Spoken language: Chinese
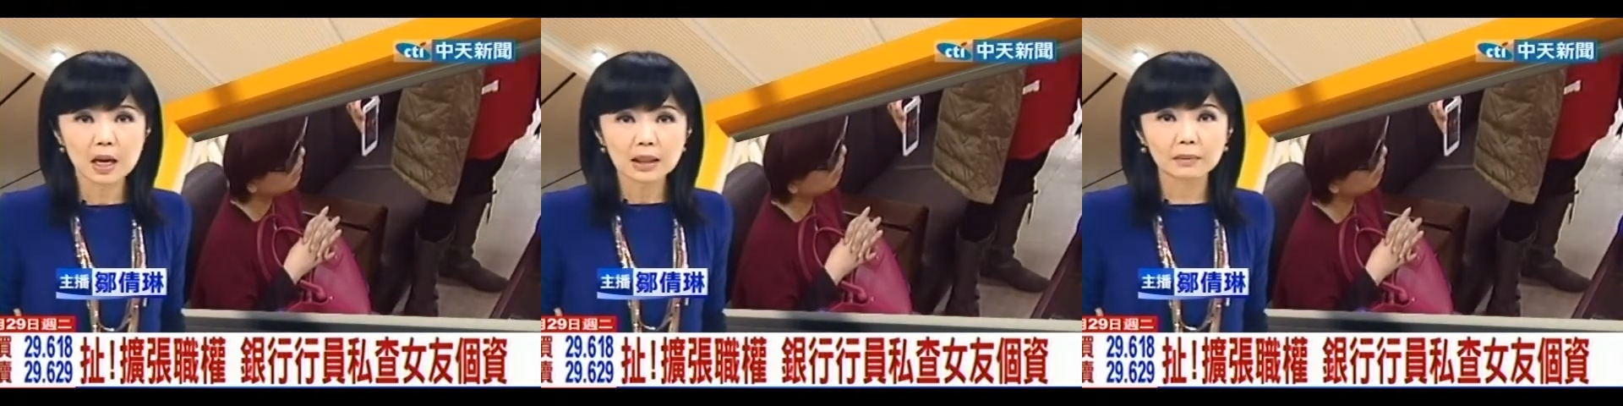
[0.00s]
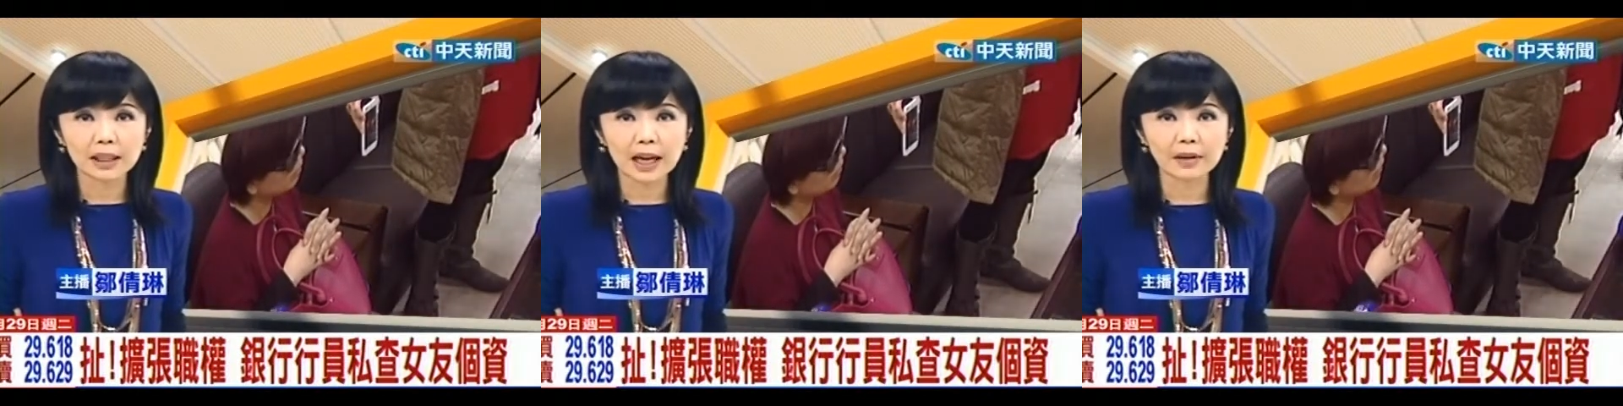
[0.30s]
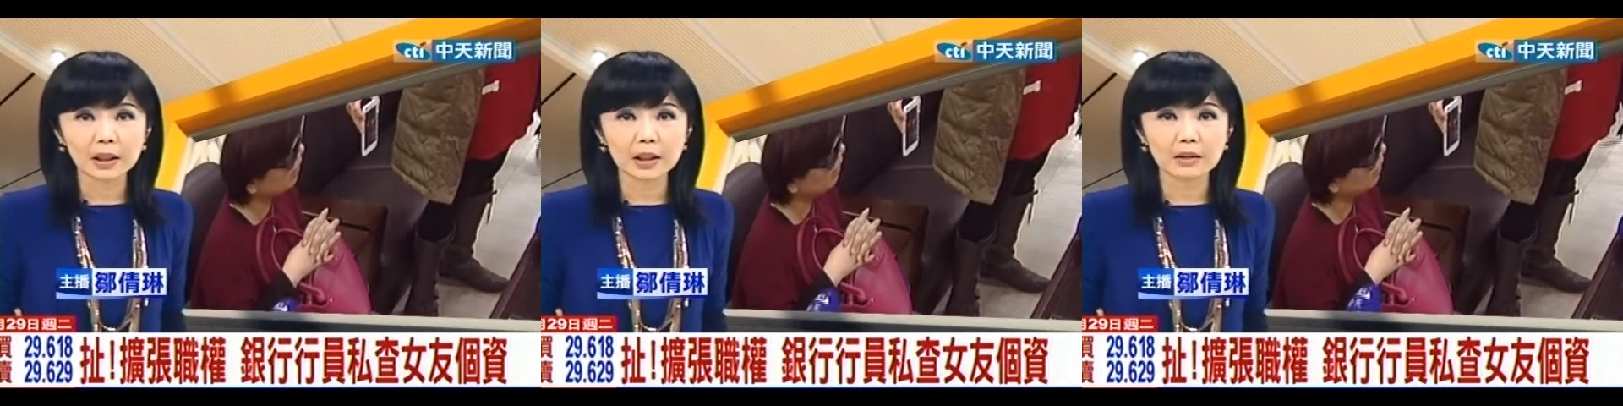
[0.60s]
那么台
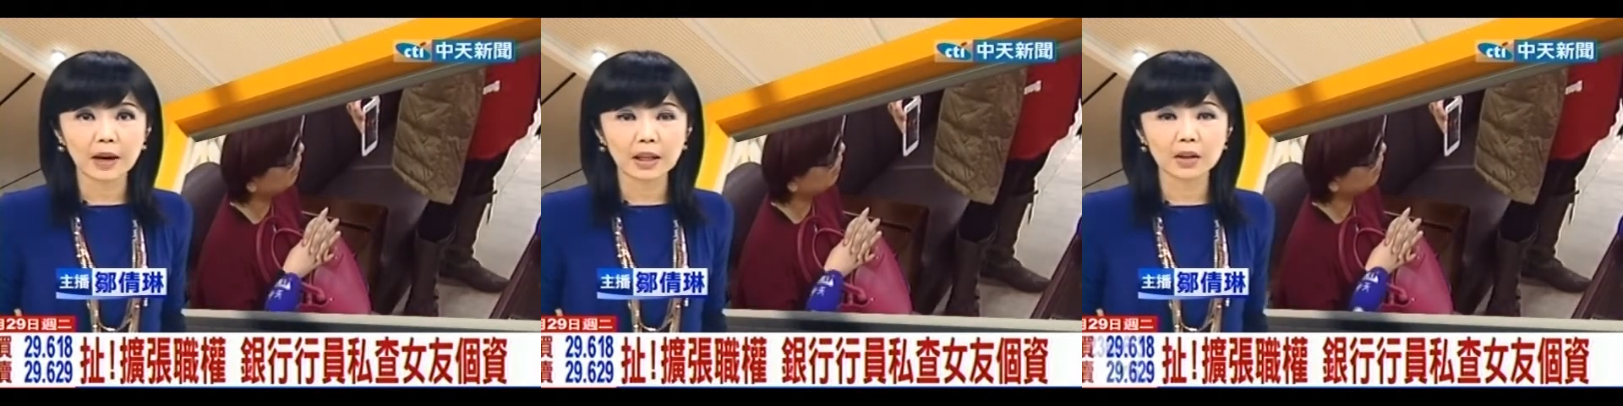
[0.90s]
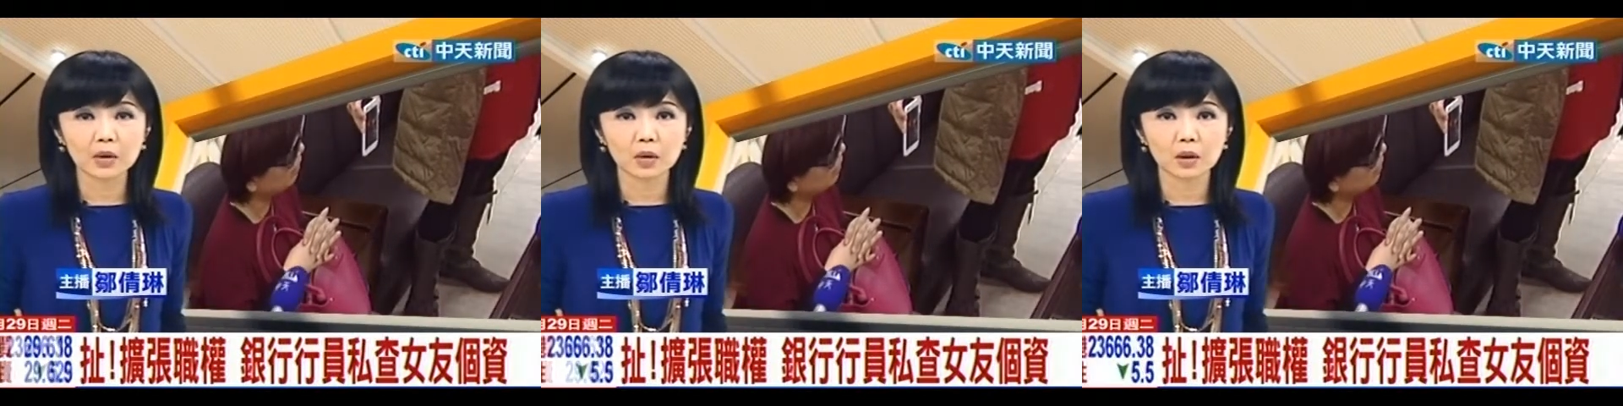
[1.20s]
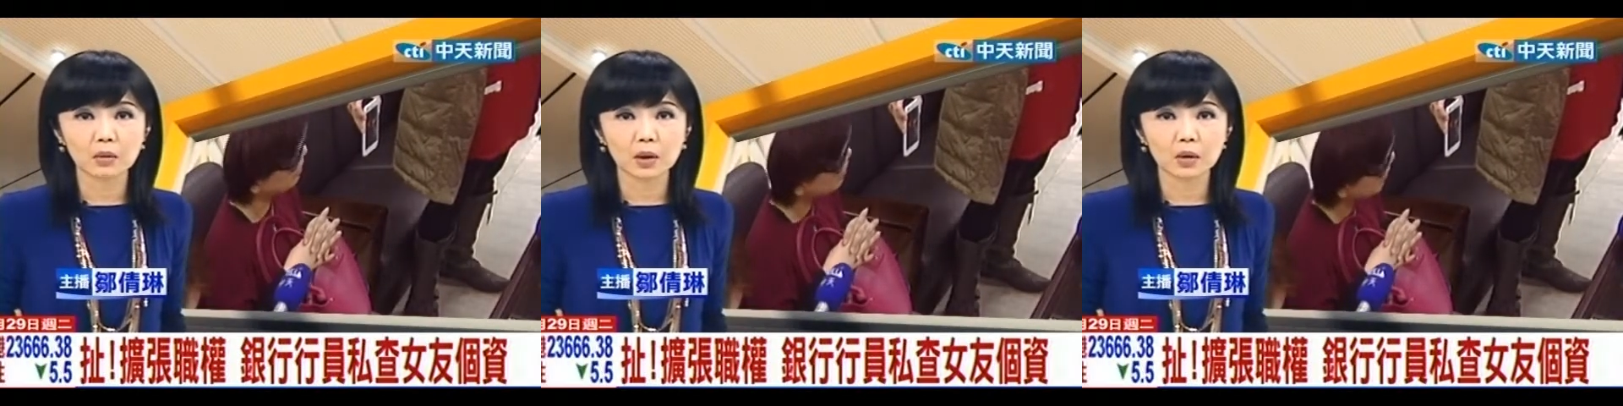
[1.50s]
北市法制局
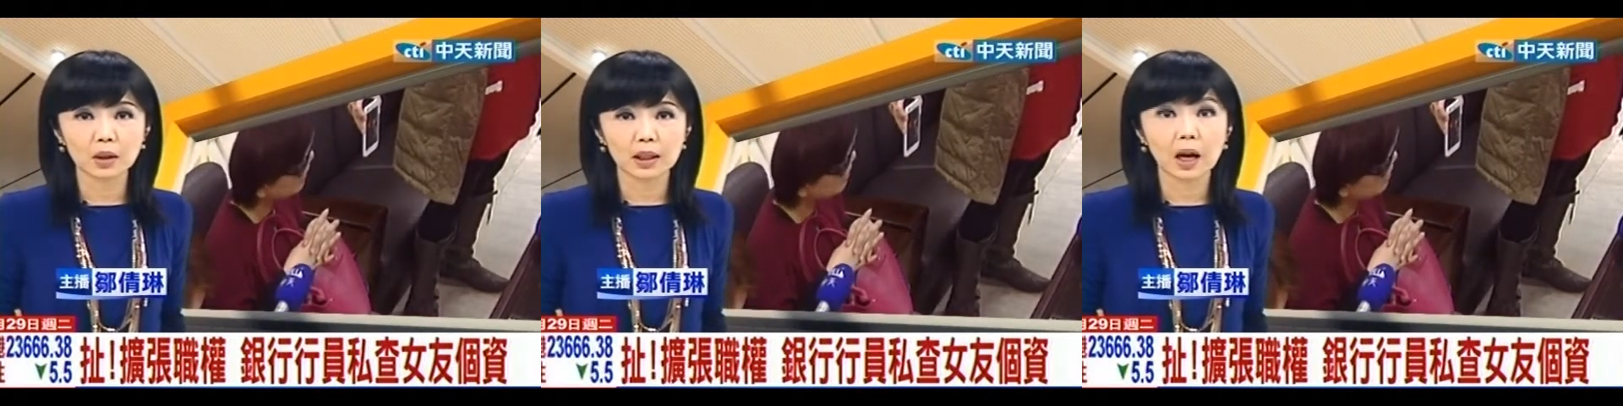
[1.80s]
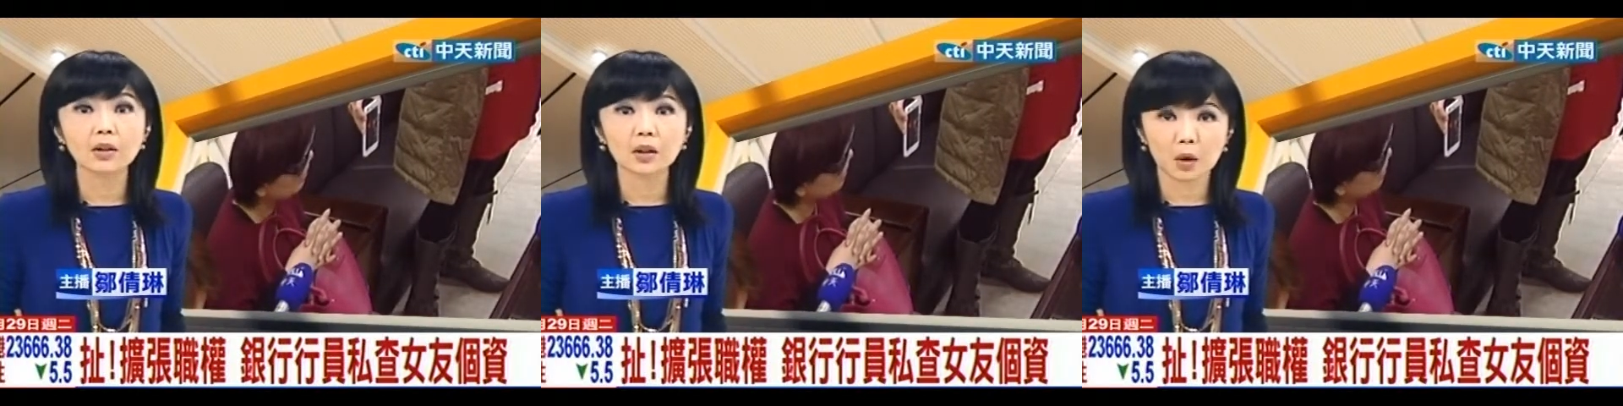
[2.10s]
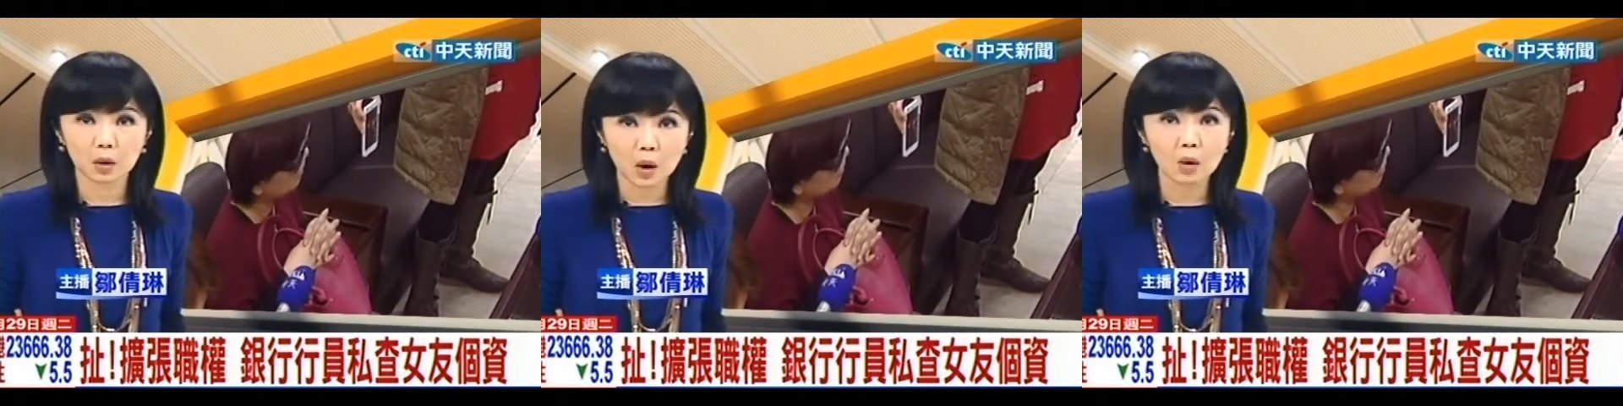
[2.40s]
认为说，银行是
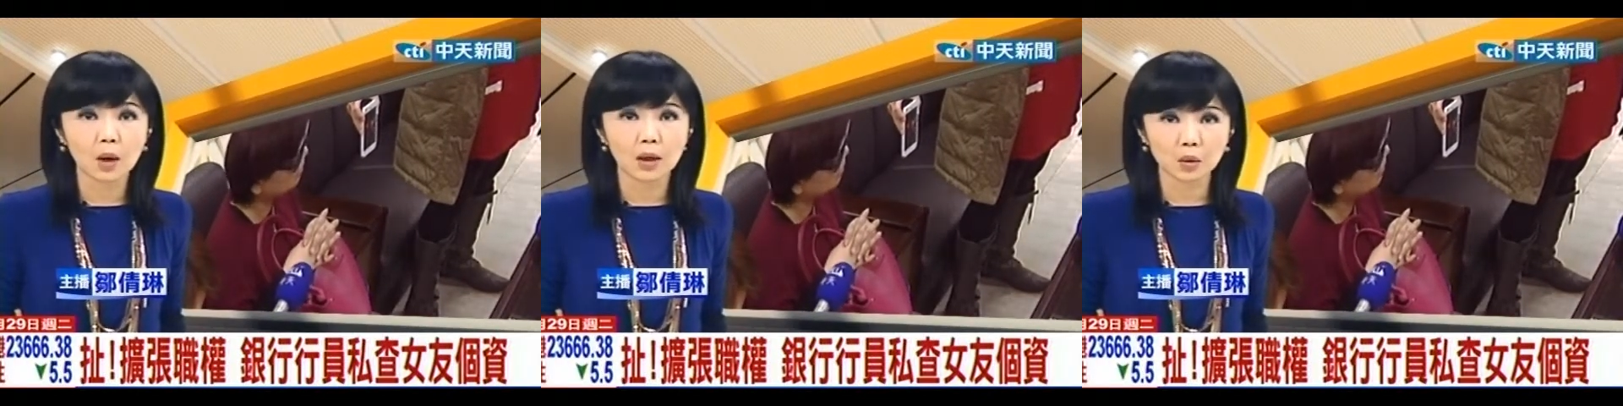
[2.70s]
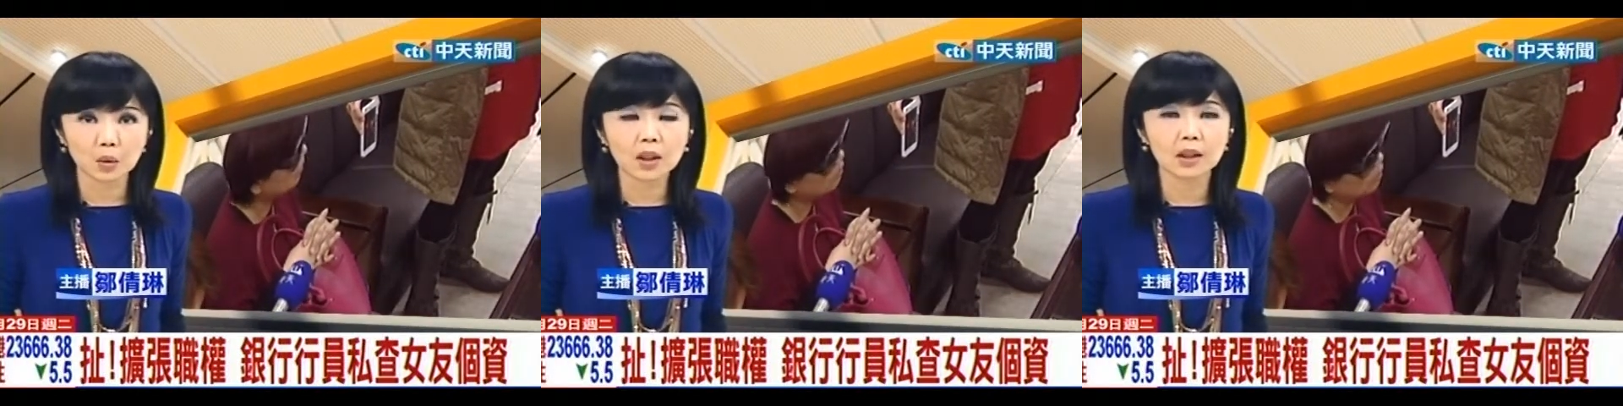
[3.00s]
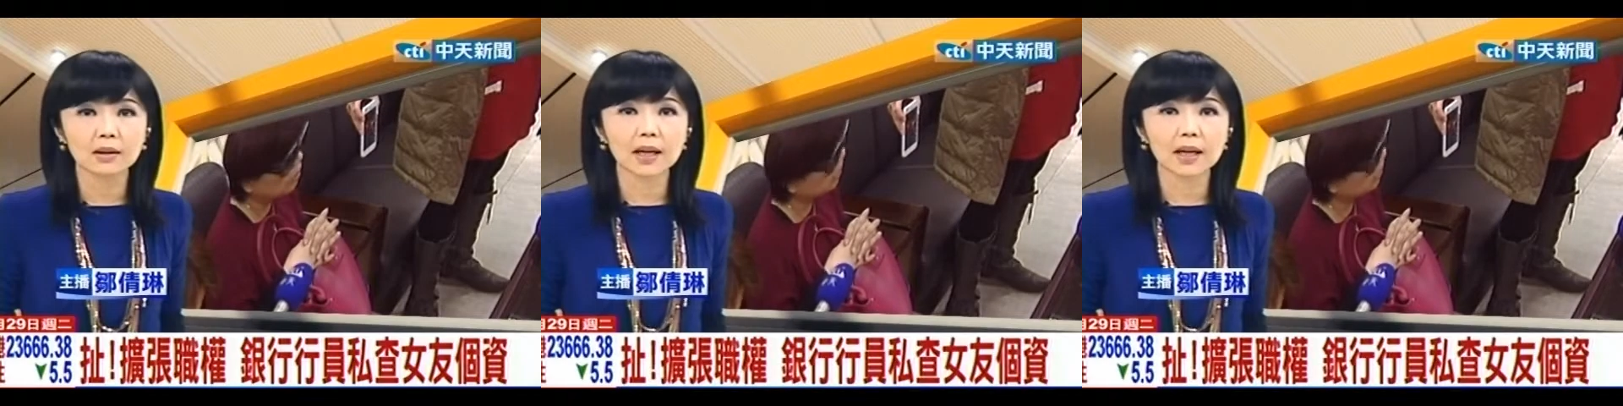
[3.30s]
有控管疏失，